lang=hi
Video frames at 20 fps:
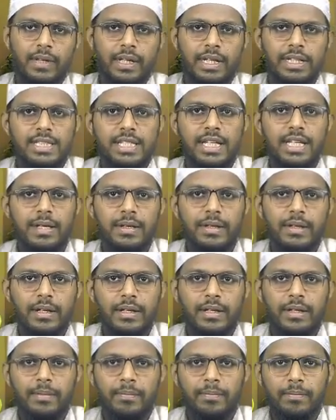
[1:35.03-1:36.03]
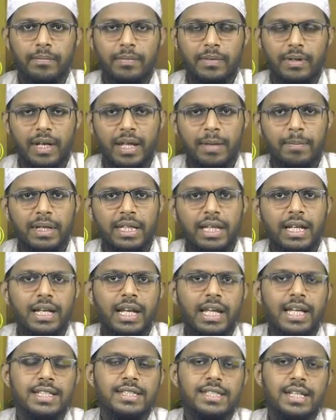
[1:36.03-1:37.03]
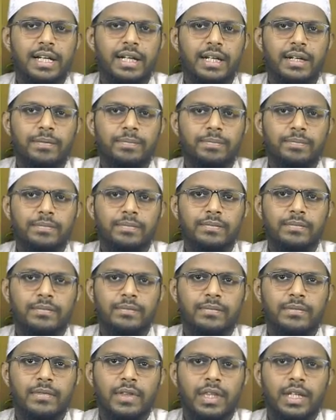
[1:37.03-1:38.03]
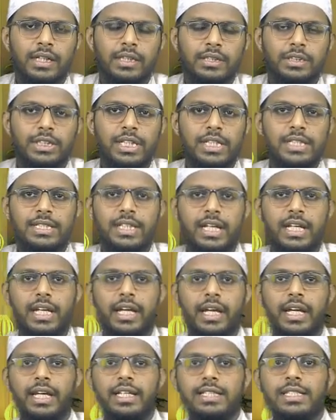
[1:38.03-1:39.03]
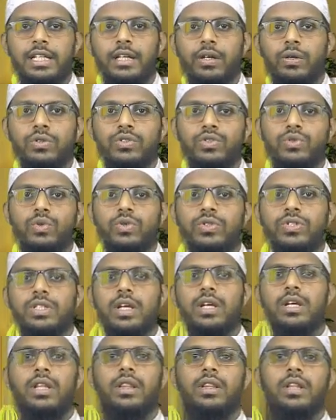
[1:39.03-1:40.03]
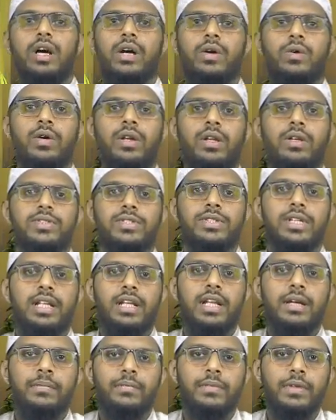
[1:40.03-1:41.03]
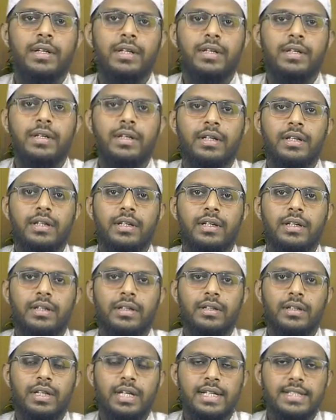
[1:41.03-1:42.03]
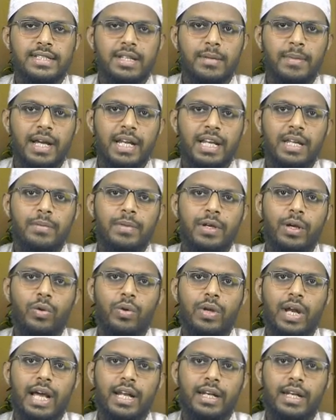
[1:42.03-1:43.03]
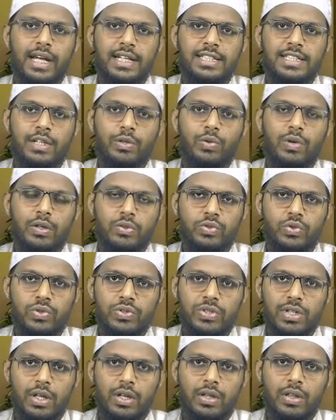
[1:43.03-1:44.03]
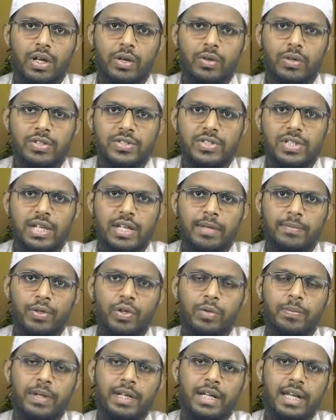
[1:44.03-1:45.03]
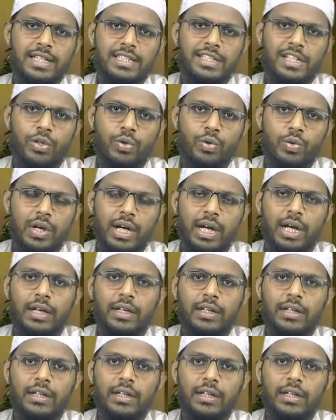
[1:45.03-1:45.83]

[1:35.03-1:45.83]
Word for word: किसी ने बदल नहीं सका जिस तरीके से हुजूर सल्लल्लाहु अलैहि वसल्लम के ज़माने में कुरान नाजिल हुआ हुजूर सल्लल्लाहु अलैहि वसल्लम के ऊपर नाजिल हुआ